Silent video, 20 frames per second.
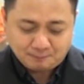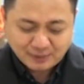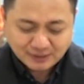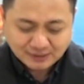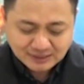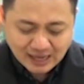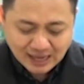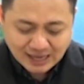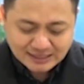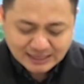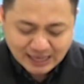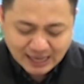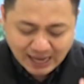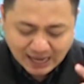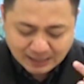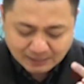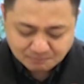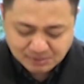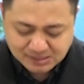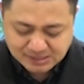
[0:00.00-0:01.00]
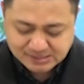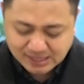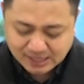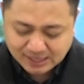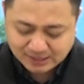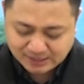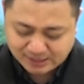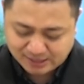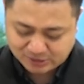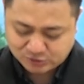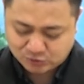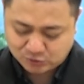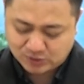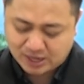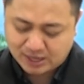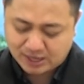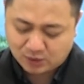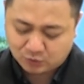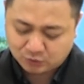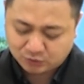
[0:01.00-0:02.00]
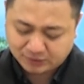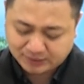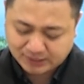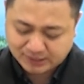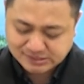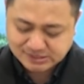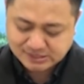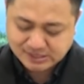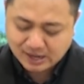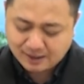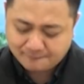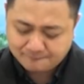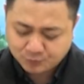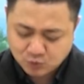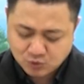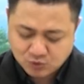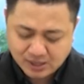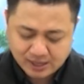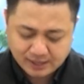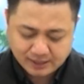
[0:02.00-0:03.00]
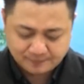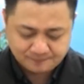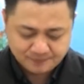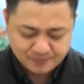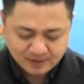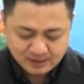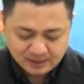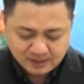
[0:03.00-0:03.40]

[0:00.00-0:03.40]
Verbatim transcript: Pertanyaan besarnya saudaraku terkasih dalam Tuhan.